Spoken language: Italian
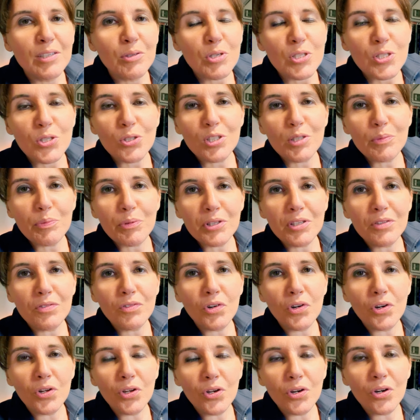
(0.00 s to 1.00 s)
Questo tipo di
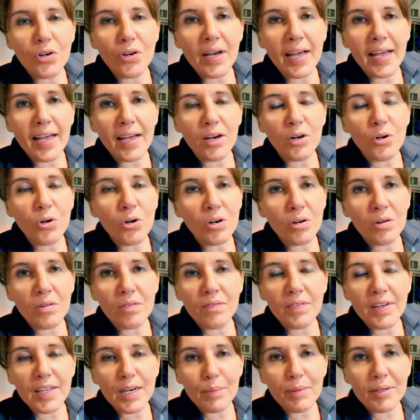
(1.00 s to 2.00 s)
volo è o
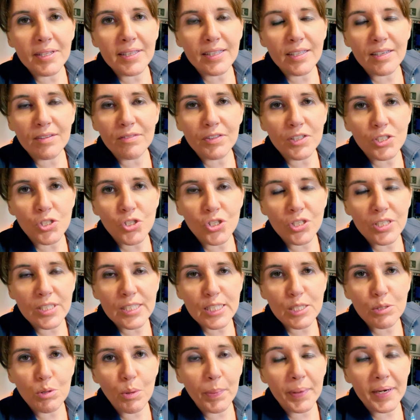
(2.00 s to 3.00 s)
veramente
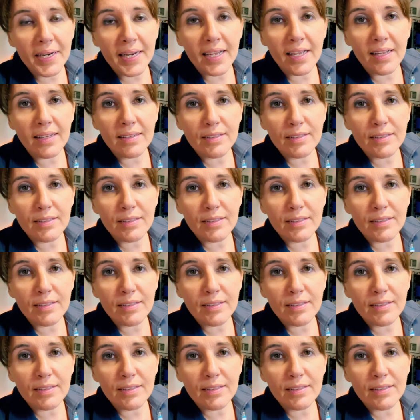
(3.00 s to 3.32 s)
facilissimo perché